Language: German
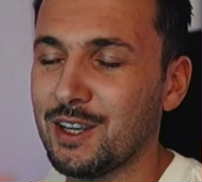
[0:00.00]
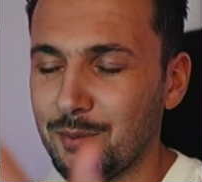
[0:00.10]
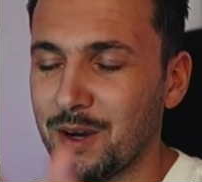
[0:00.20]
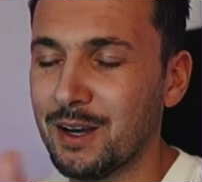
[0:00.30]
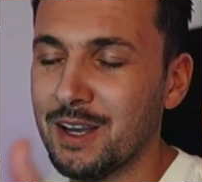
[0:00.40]

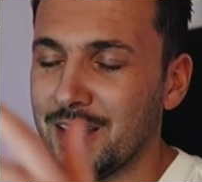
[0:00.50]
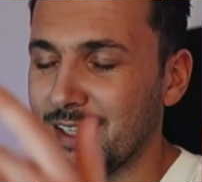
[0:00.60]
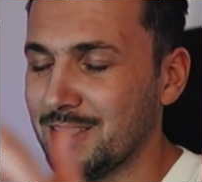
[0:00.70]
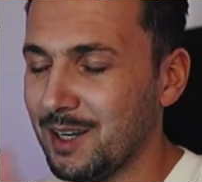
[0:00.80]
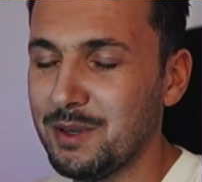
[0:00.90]
aber
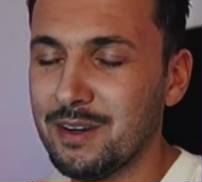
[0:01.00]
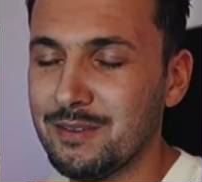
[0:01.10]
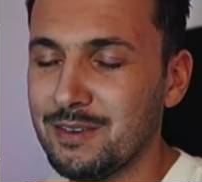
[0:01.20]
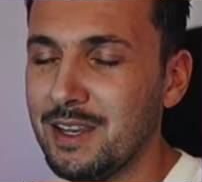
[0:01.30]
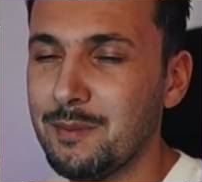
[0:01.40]
ich habe ja
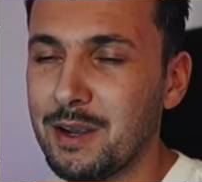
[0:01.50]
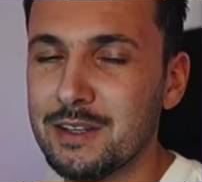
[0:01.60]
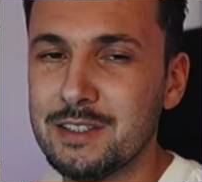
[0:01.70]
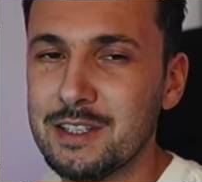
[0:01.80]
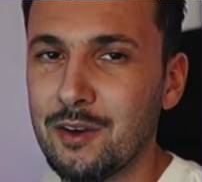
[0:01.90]
jede
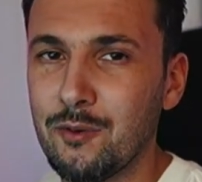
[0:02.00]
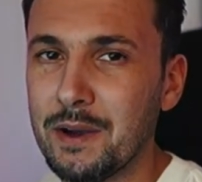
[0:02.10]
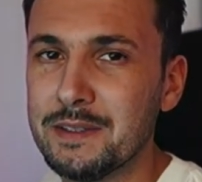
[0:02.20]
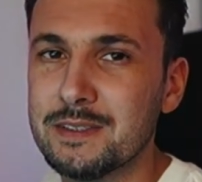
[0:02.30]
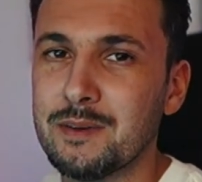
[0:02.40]
Menge
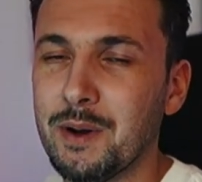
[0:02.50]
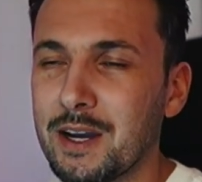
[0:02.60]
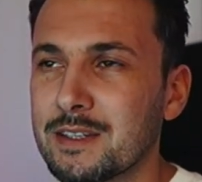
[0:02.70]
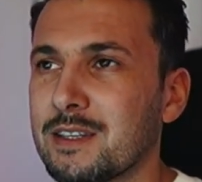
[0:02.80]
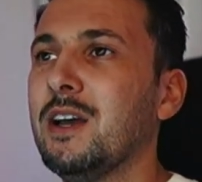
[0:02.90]
DIYs
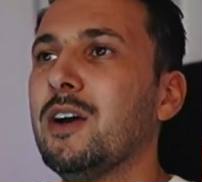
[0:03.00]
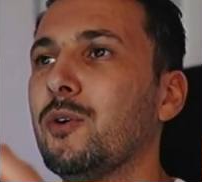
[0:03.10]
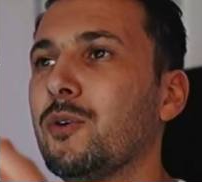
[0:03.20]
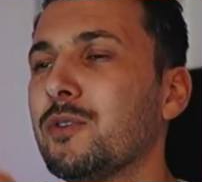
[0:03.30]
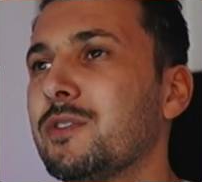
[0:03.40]
gemacht
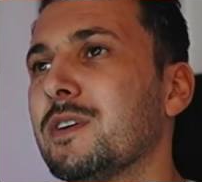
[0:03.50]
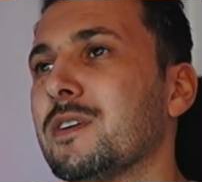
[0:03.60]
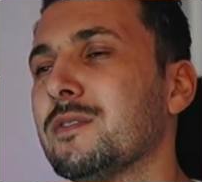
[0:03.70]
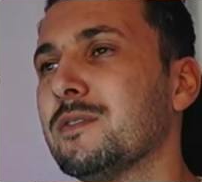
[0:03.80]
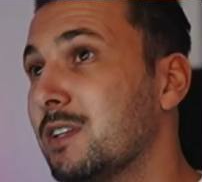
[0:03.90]
und
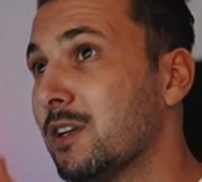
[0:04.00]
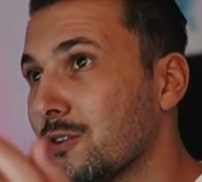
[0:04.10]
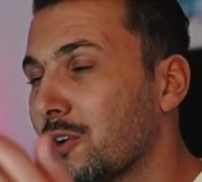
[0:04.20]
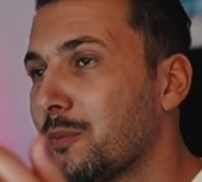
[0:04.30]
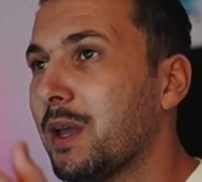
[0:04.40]
äh, sind auch
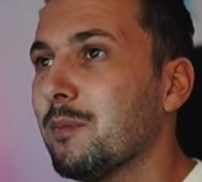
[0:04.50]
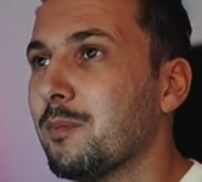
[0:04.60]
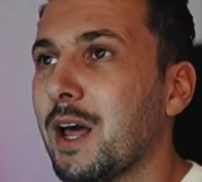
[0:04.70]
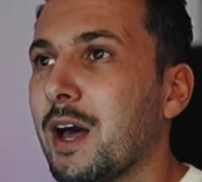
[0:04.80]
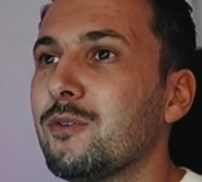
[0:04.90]
noch mehr in
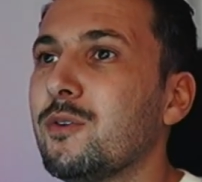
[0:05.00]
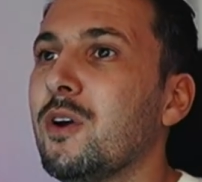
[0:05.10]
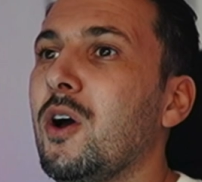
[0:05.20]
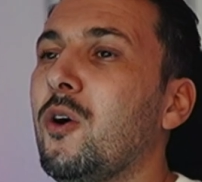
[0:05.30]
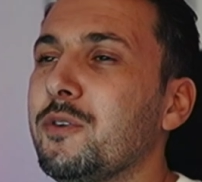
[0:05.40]
Planung.
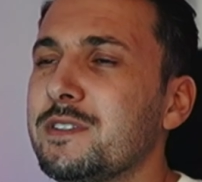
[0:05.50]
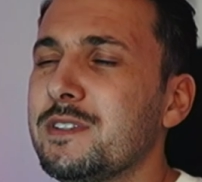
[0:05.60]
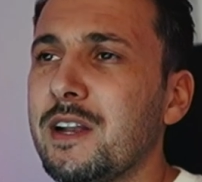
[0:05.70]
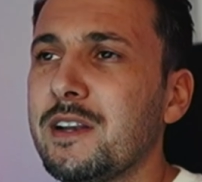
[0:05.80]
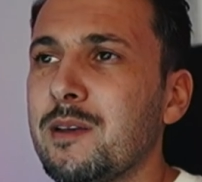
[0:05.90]
Und das
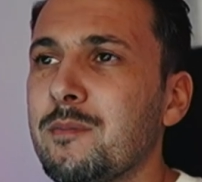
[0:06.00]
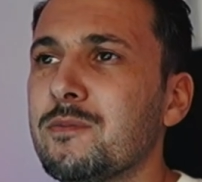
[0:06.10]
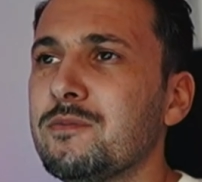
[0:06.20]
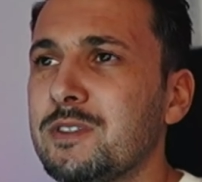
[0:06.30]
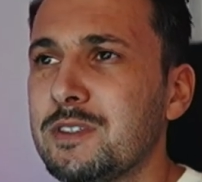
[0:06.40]
sind halt
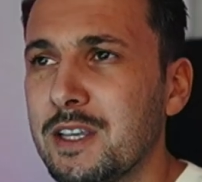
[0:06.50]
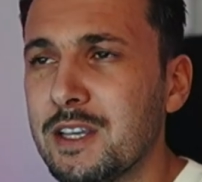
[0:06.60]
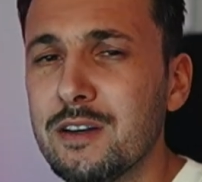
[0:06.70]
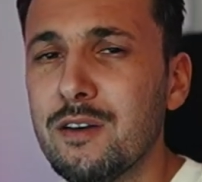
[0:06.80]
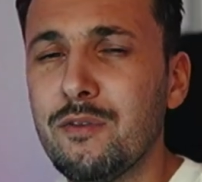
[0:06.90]
eben
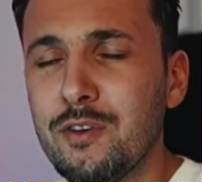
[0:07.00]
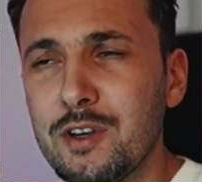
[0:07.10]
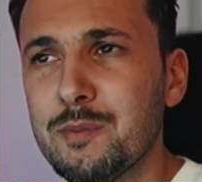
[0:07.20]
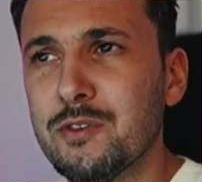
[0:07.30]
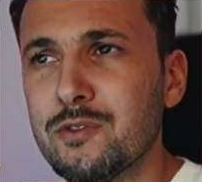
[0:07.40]
Dinge, finde
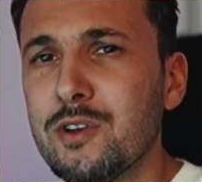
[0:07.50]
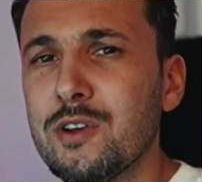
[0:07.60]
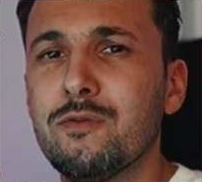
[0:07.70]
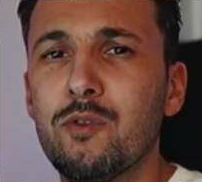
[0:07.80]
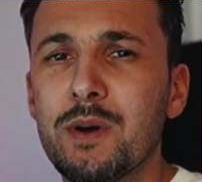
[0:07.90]
ich
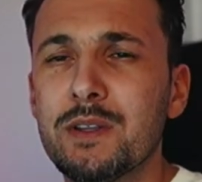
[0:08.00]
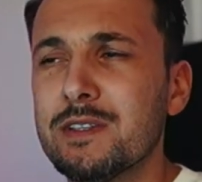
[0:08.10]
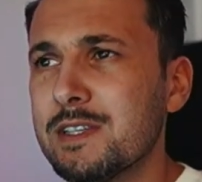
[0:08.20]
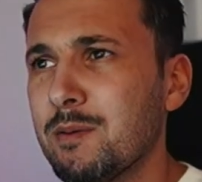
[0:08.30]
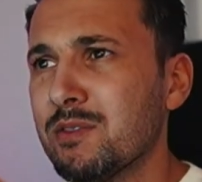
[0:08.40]
persönlich, wo man
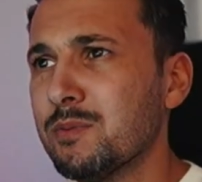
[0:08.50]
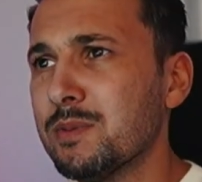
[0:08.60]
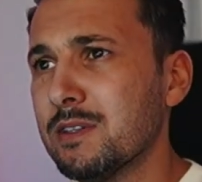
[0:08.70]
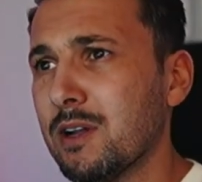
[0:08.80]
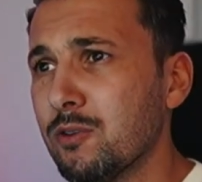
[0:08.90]
sich selber so ein
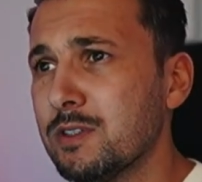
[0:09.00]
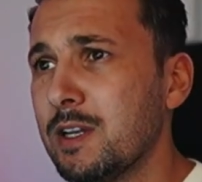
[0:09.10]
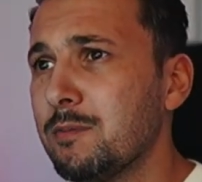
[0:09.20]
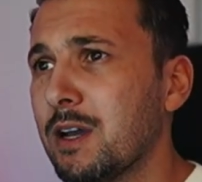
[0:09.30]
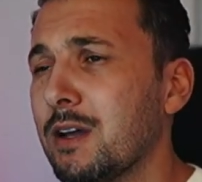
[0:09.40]
bisschen
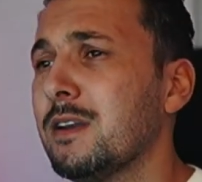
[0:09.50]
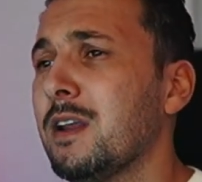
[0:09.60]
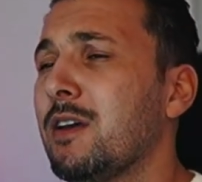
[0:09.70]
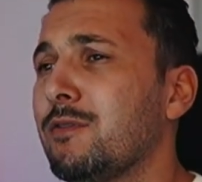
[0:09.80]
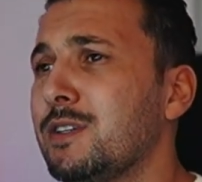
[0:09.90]
ausleben kann,
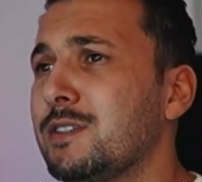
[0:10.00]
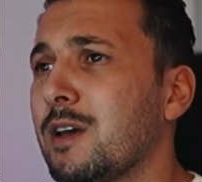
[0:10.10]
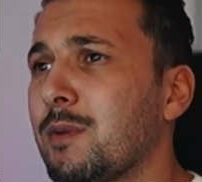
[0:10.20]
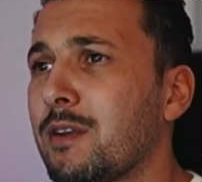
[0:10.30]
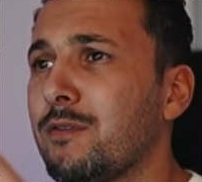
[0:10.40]
wie ich da
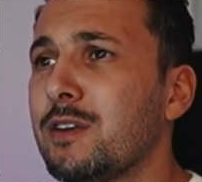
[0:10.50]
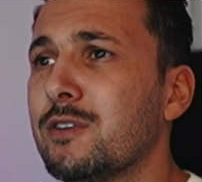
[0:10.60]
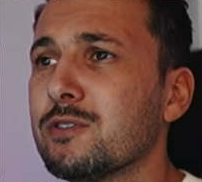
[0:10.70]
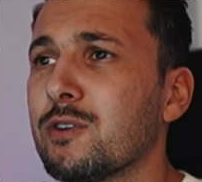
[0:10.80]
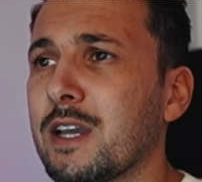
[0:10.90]
in meinen
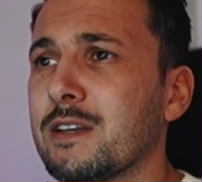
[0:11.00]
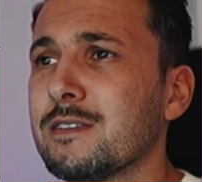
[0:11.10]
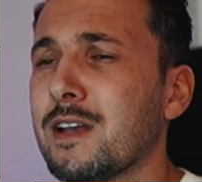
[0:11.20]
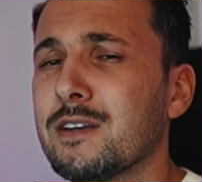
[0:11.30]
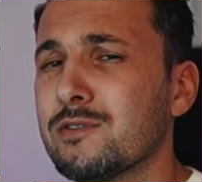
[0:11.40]
Videos auch gerne
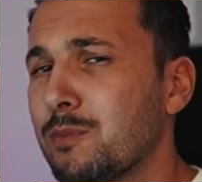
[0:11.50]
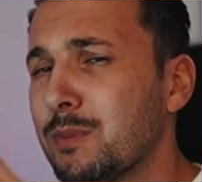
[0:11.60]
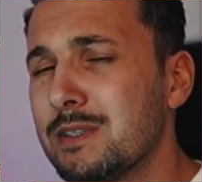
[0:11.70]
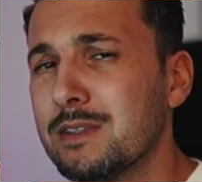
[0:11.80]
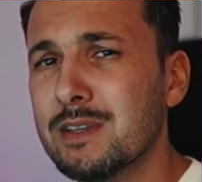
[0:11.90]
sage, so ein
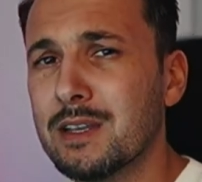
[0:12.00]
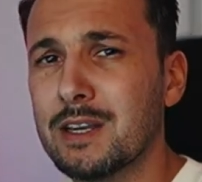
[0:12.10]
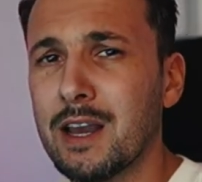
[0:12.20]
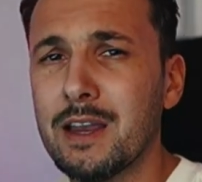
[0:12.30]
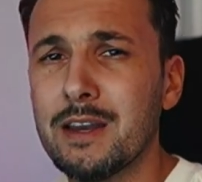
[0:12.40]
bisschen seinen
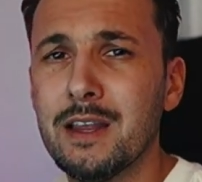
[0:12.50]
kleinen